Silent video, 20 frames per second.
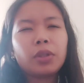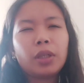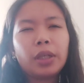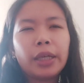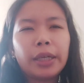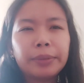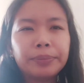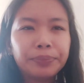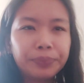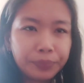
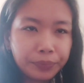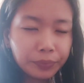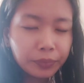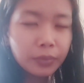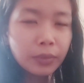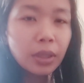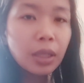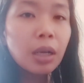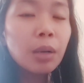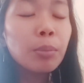Ayan.
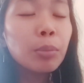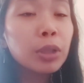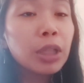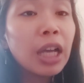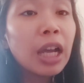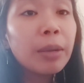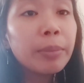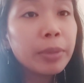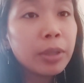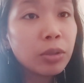
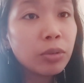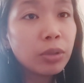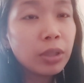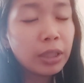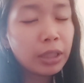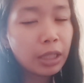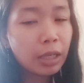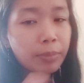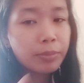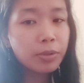Punta kami
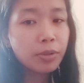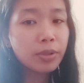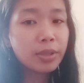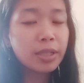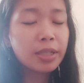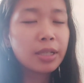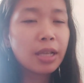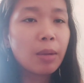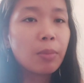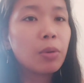Unitop. So,
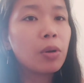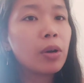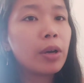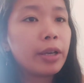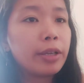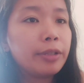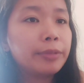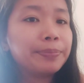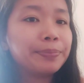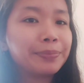isasama ko
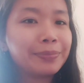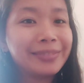kayo.